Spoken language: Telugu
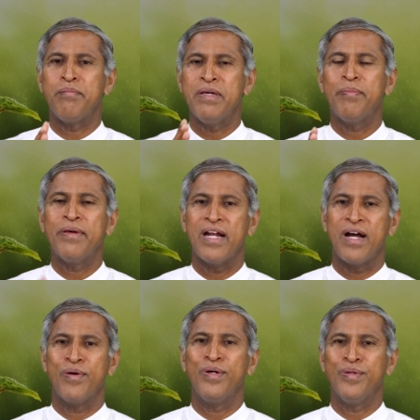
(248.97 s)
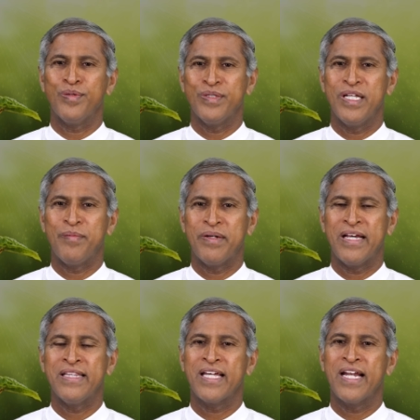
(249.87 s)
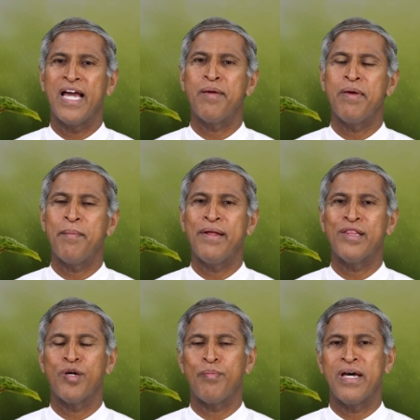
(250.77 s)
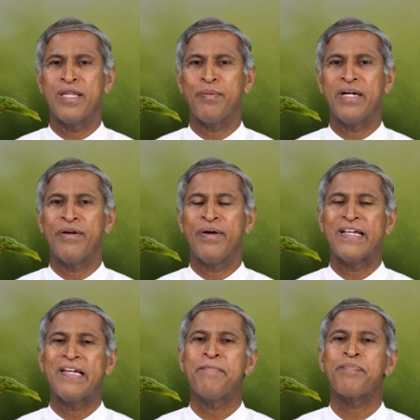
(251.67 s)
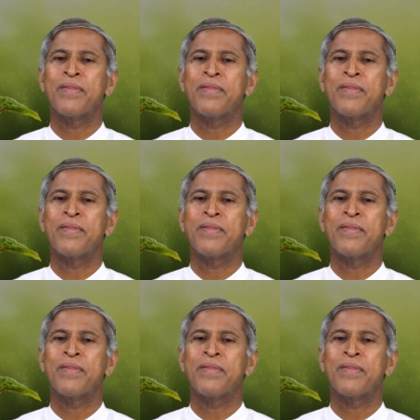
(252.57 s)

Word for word: బీపీ రాకుండా ఉంటుందన్నమాట అందుకని హై బీపీలతో బాధపడేవారికి